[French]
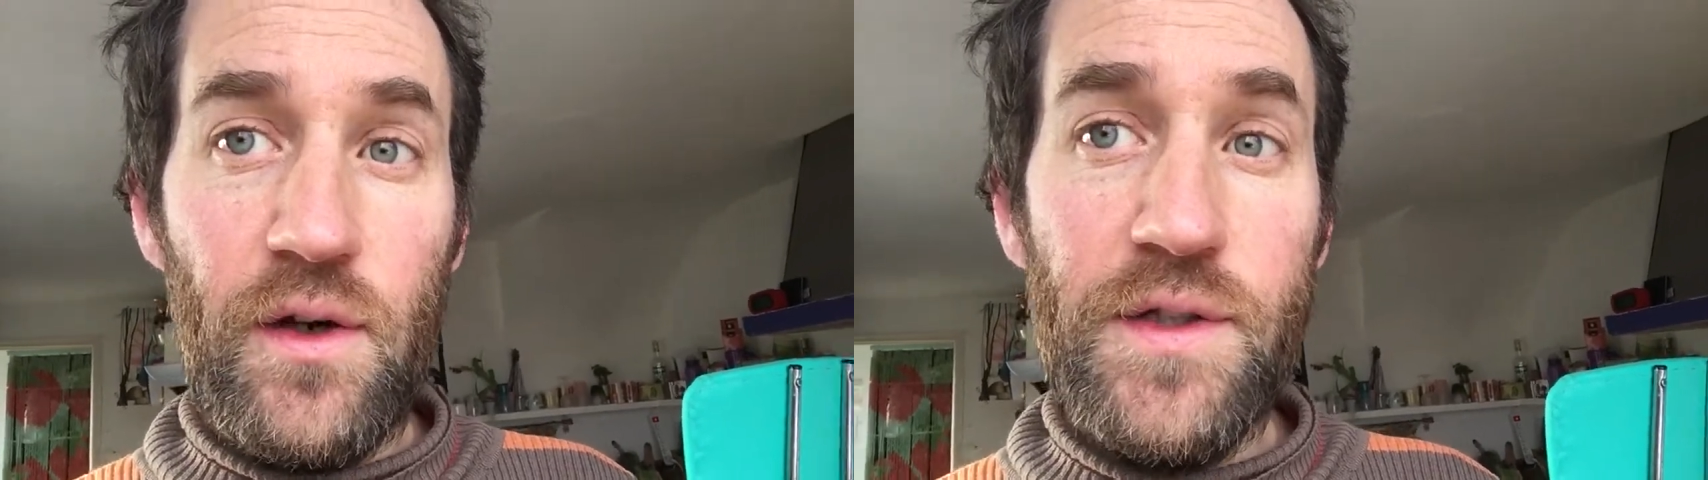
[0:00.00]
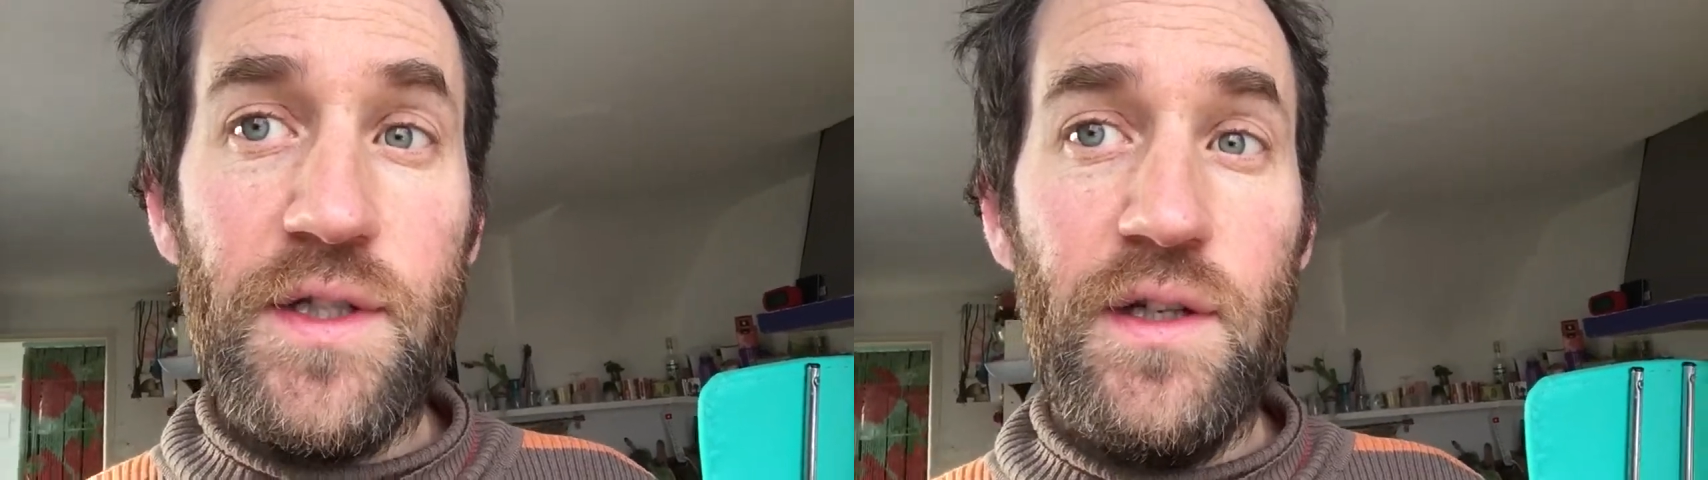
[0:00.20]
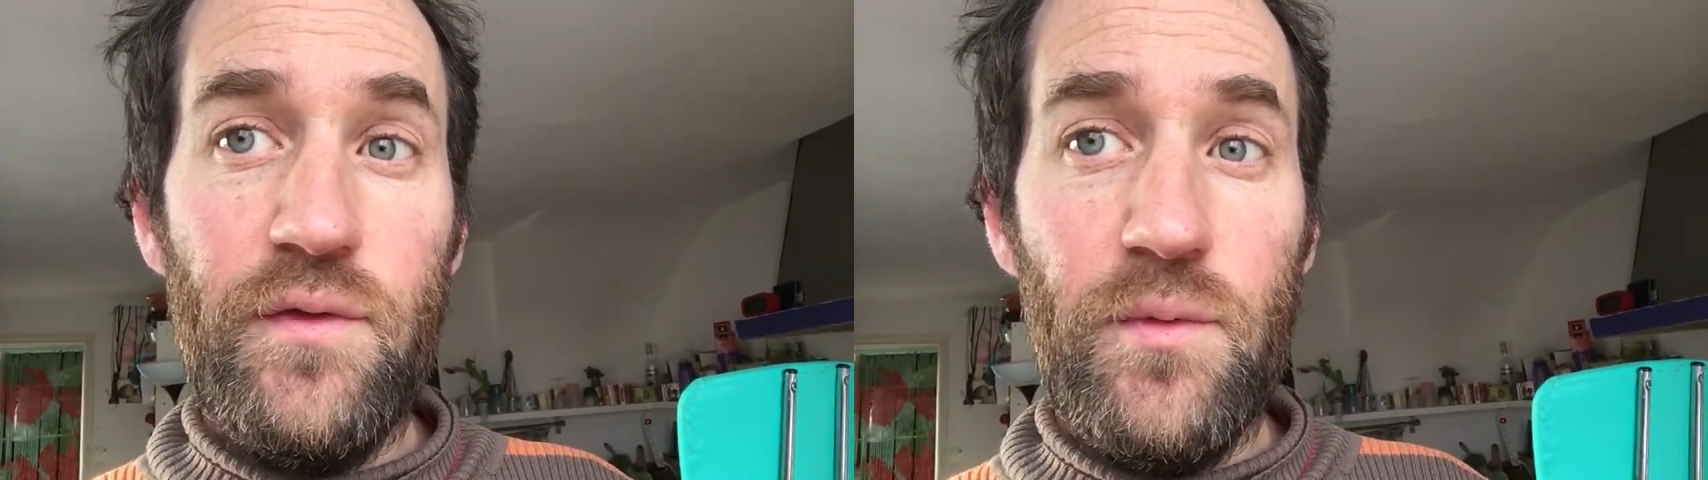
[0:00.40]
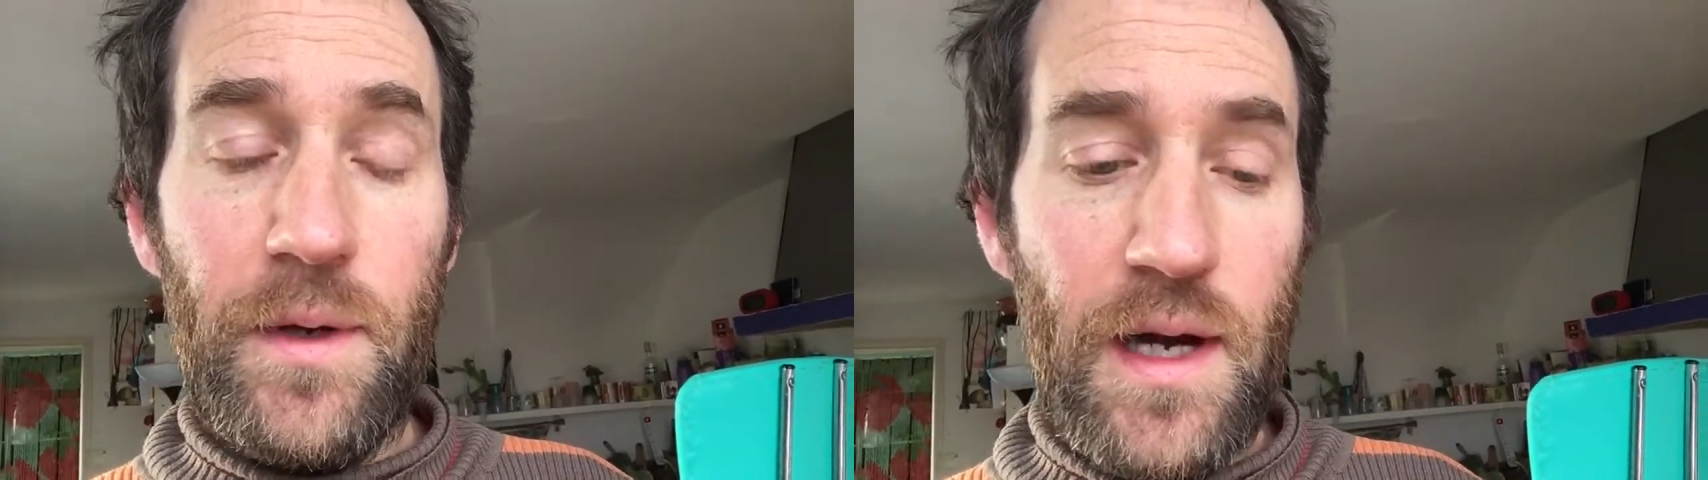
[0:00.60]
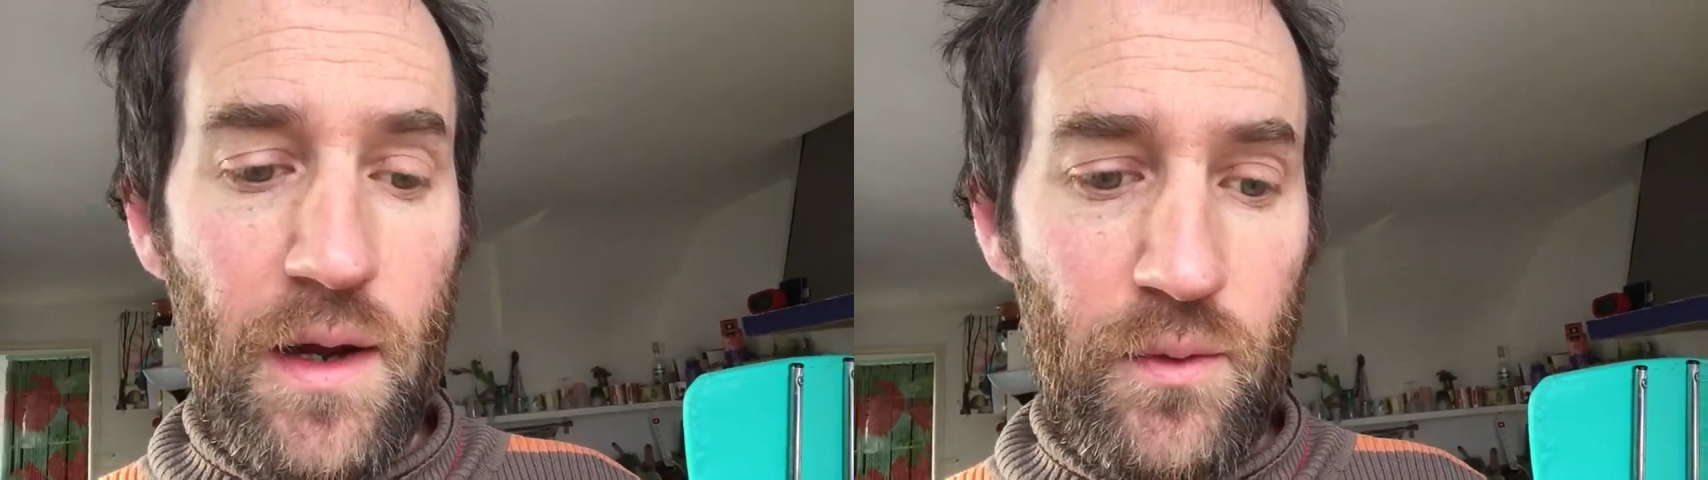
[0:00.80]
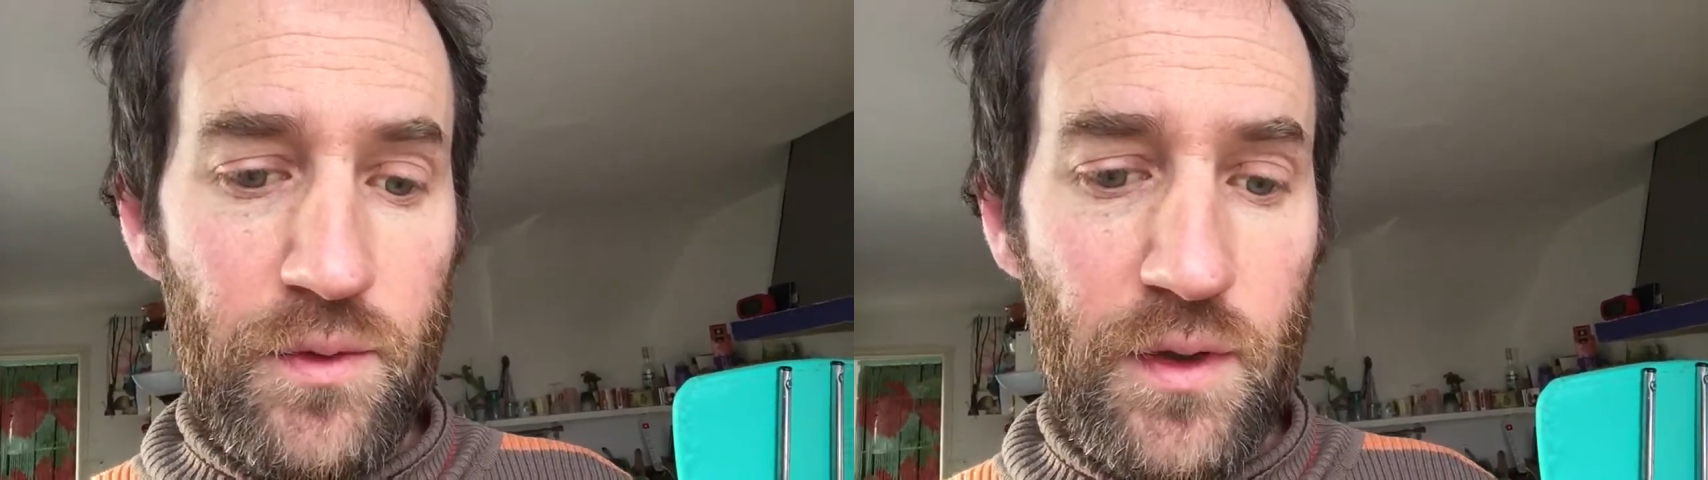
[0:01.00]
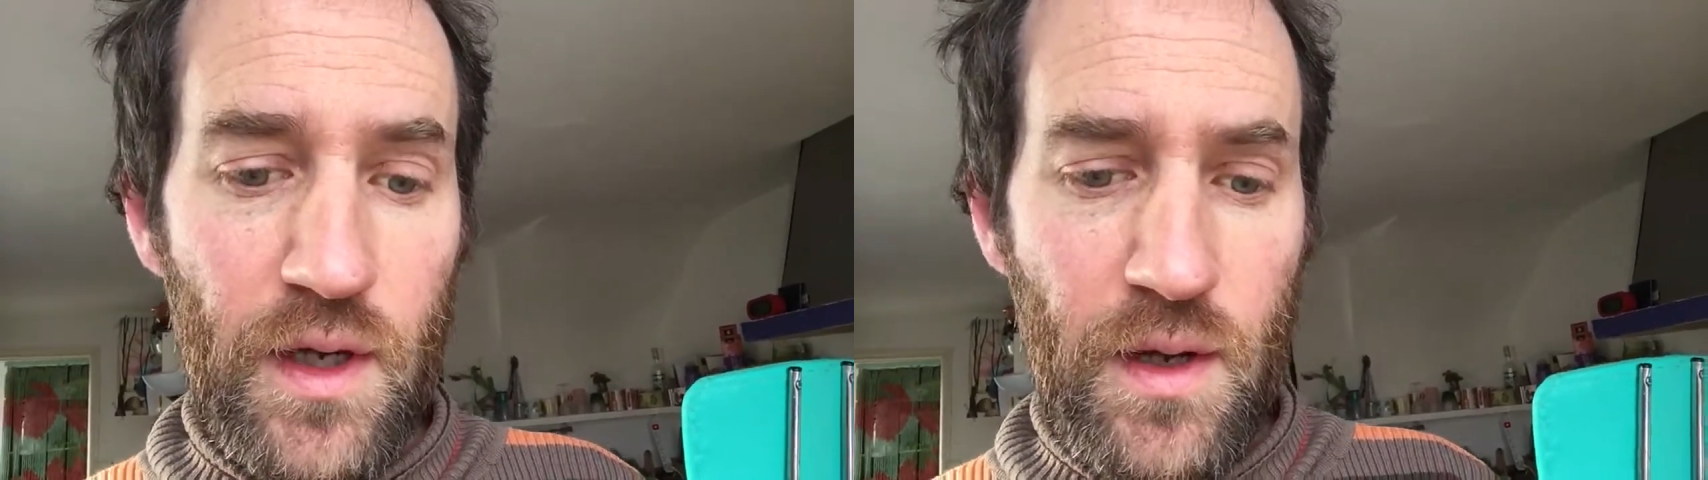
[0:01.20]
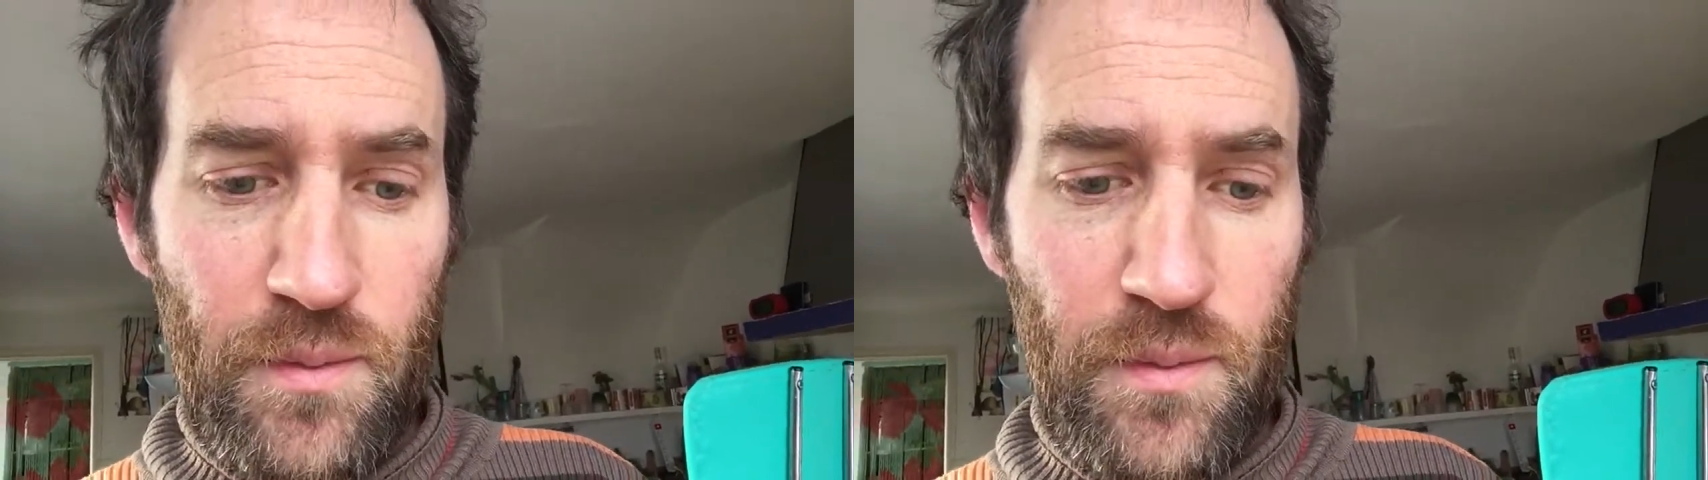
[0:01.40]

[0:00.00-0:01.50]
renseignez-vous auprès de la ronde